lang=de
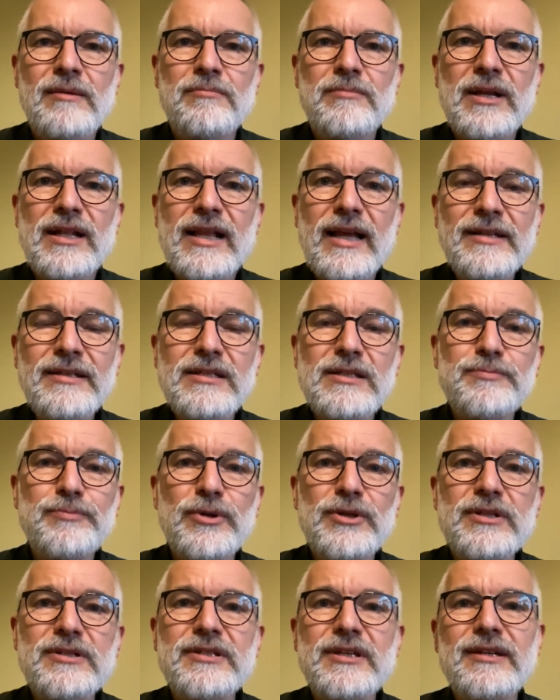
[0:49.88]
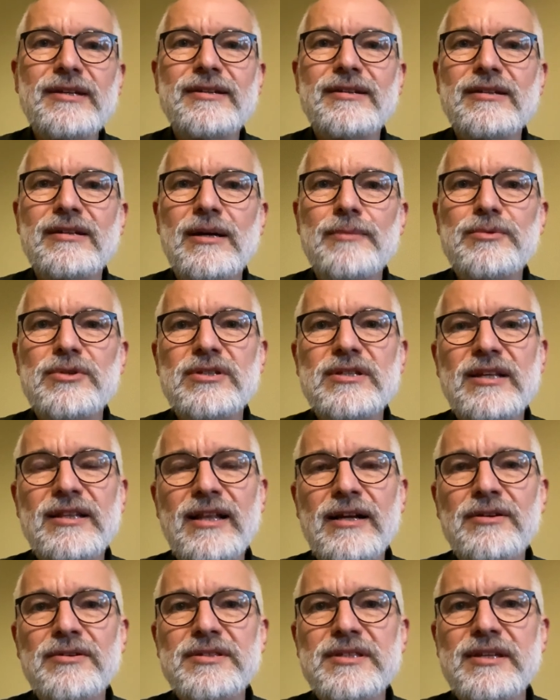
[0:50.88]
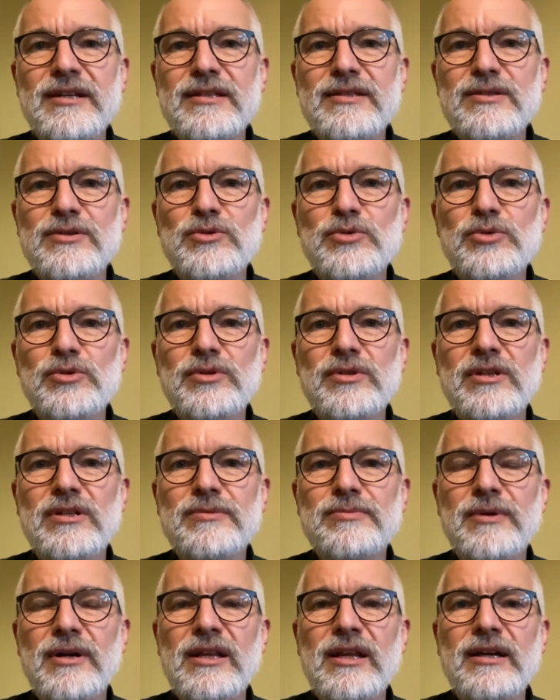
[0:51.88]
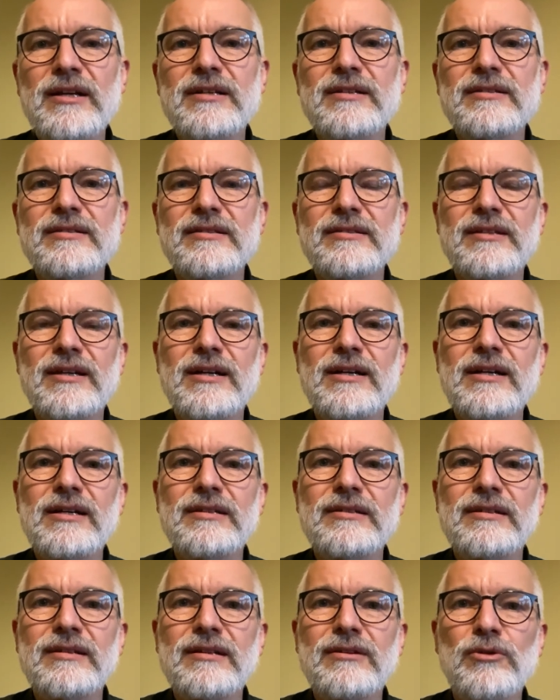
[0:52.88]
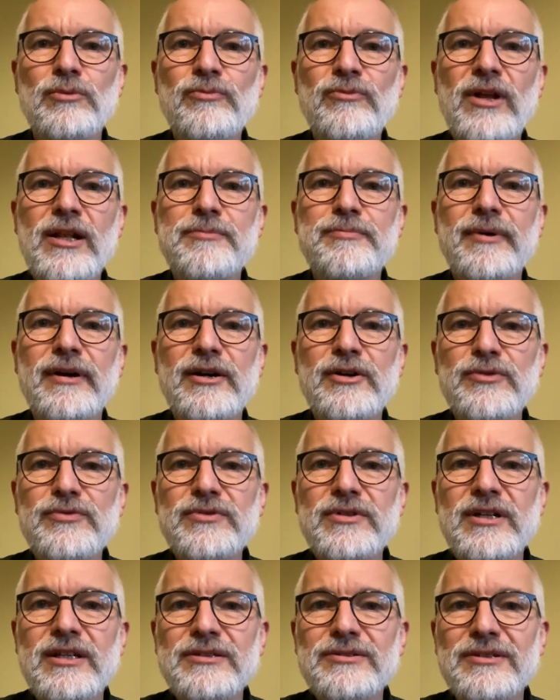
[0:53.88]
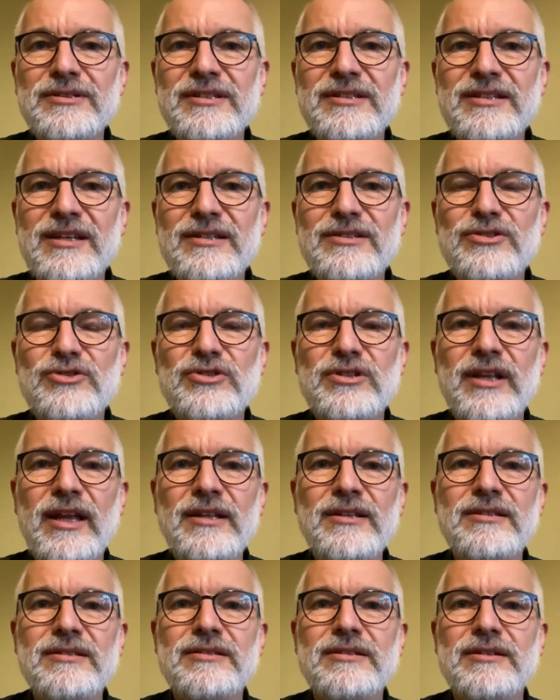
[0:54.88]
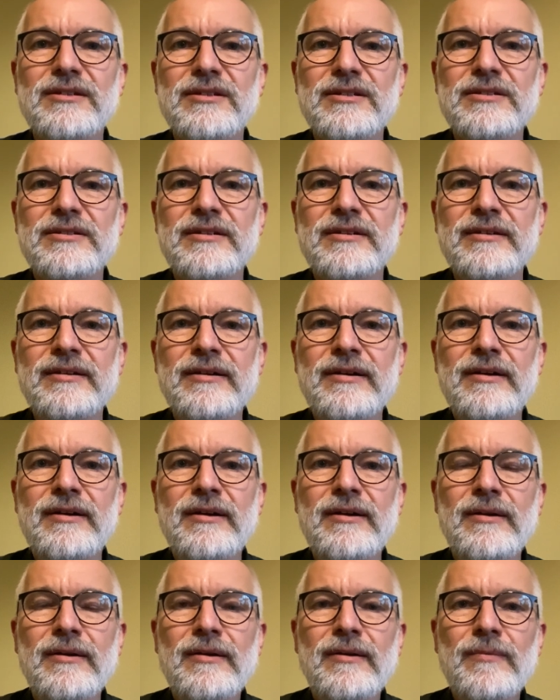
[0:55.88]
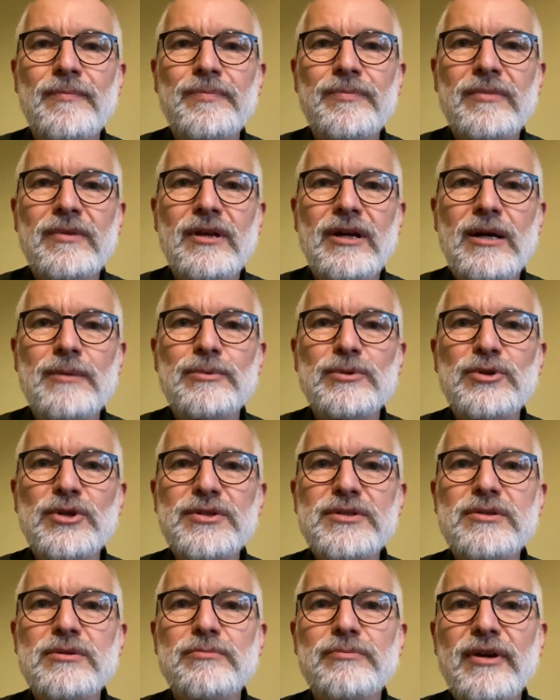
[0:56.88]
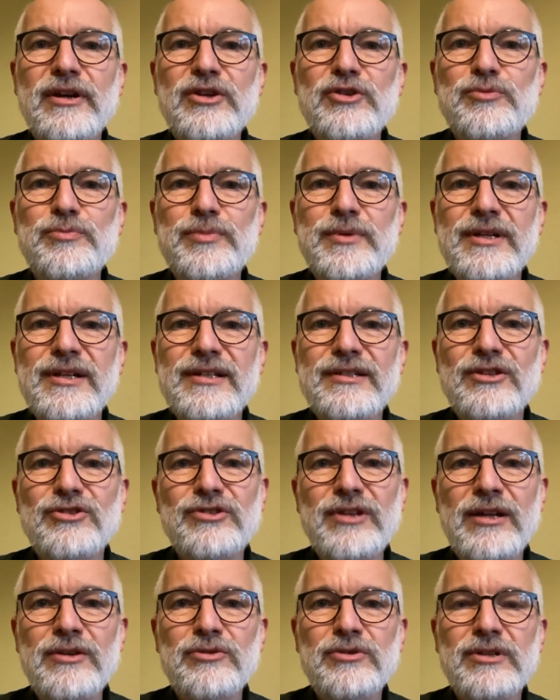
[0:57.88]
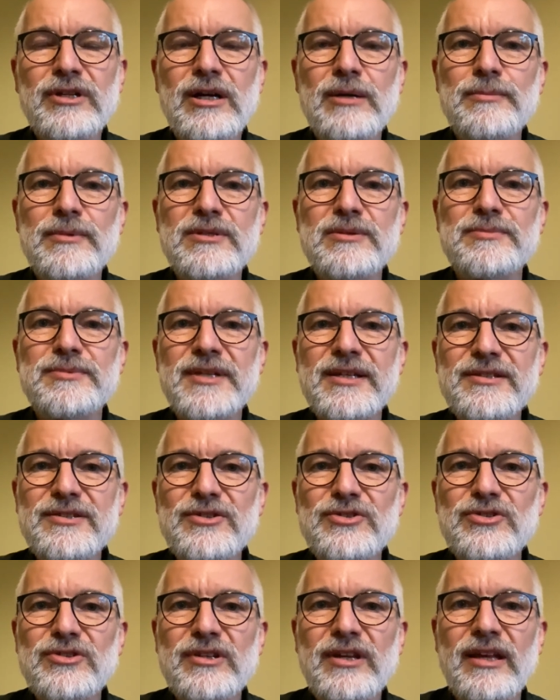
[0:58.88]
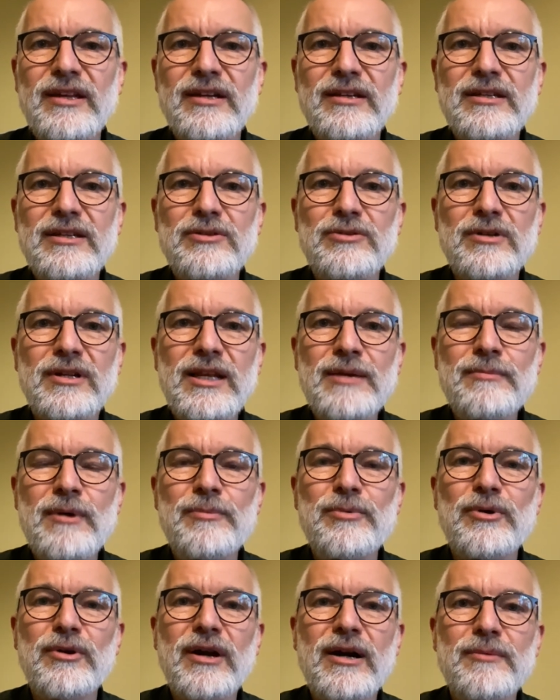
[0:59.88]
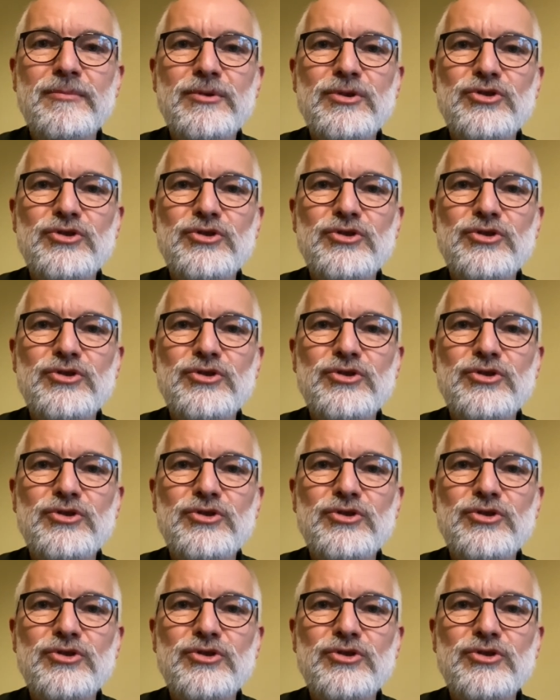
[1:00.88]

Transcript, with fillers: Mit Landespolitik habe ich seit langer Zeit zu tun. Ich war lange Jahre Umweltbeauftragter der Sächsischen Landeskirche, habe dort zum Beispiel die Stellungnahme zum Sächsischen Energie- und Klimaprogramm